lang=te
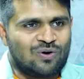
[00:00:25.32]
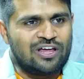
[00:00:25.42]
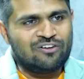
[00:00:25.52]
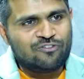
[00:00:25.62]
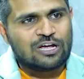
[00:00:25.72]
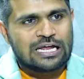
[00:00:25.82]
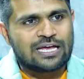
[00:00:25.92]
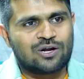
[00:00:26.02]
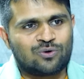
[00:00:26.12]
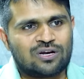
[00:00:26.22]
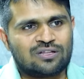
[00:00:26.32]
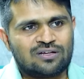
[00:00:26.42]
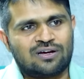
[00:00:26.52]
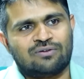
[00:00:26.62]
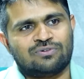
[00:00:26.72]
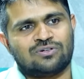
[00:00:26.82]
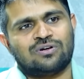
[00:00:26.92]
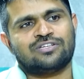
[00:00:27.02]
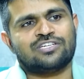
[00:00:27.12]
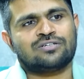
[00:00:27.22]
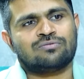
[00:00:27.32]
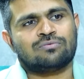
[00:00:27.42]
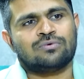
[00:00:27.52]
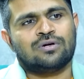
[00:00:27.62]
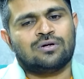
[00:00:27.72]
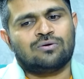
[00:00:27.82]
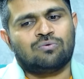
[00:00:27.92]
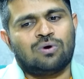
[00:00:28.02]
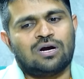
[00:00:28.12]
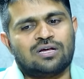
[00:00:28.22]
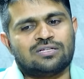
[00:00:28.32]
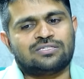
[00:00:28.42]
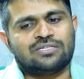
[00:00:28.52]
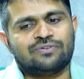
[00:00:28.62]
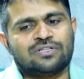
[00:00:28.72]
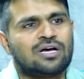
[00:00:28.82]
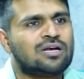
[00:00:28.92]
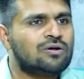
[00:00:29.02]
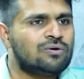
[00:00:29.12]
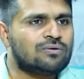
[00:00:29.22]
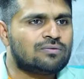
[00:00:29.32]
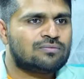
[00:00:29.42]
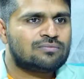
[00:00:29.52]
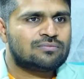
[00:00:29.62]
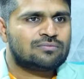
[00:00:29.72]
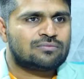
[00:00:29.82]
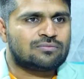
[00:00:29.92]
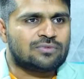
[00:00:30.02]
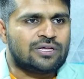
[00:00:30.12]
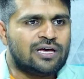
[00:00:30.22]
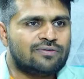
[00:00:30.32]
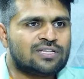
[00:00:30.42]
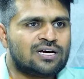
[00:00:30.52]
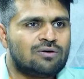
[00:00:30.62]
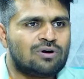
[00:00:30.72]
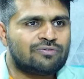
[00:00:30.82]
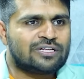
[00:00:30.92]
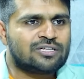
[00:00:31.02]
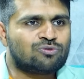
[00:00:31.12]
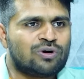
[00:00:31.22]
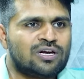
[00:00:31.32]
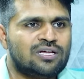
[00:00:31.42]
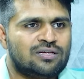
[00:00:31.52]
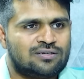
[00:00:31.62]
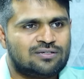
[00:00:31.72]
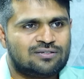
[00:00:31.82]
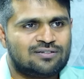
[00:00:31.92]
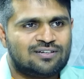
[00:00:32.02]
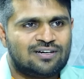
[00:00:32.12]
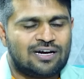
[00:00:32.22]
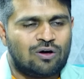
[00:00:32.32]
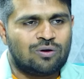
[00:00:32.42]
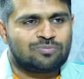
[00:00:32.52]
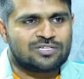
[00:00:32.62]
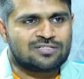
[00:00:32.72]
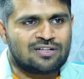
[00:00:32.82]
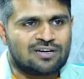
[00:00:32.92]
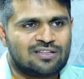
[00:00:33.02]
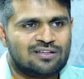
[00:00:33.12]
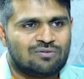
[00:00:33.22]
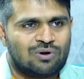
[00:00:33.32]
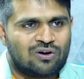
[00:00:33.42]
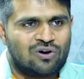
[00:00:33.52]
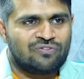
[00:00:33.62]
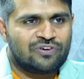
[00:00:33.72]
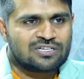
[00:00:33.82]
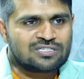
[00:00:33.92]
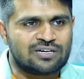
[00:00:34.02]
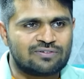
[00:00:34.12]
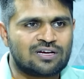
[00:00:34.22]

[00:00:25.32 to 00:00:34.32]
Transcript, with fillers: వాళ్ళు ఏం ఫీల్ అయ్యారు అనేది అండ్ విజువలైజేషన్ వాళ్ళ జీవితాల్లో ఏ విధంగా వాళ్ళ వ్యక్తిత్వాన్ని డెవలప్ అనేది వాళ్ళ కాన్ఫిడెన్స్ని ఏ